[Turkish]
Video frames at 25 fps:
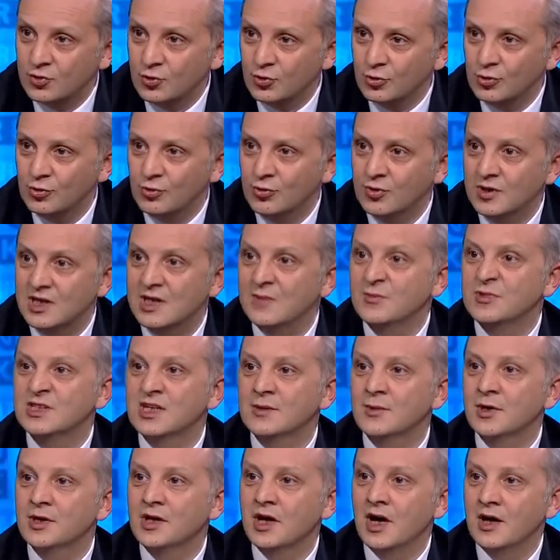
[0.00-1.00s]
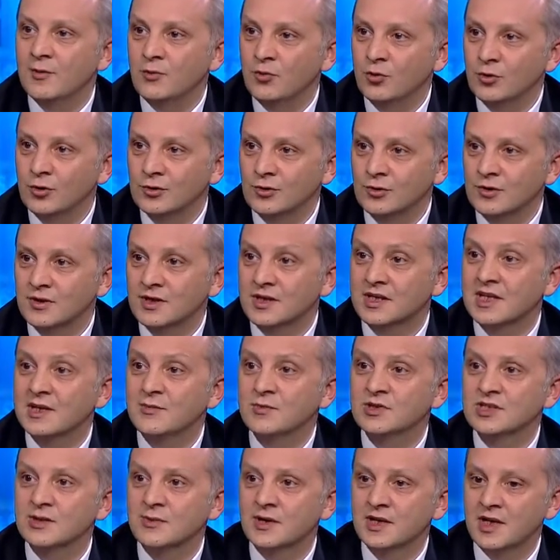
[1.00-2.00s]
oluyor, kimi zaman abi oluyorlar,
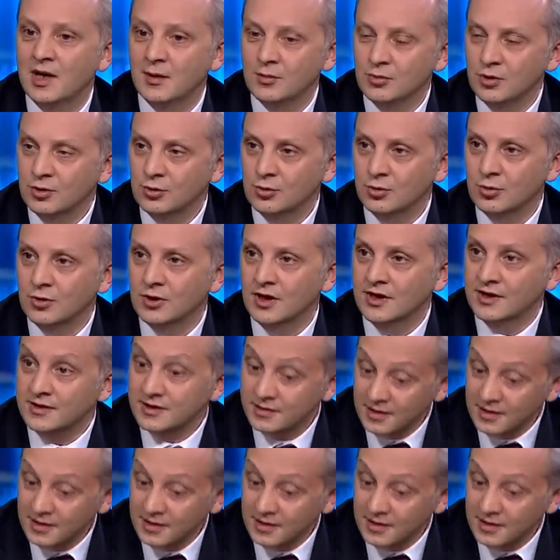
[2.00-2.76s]
kimi zaman abla oluyorlar.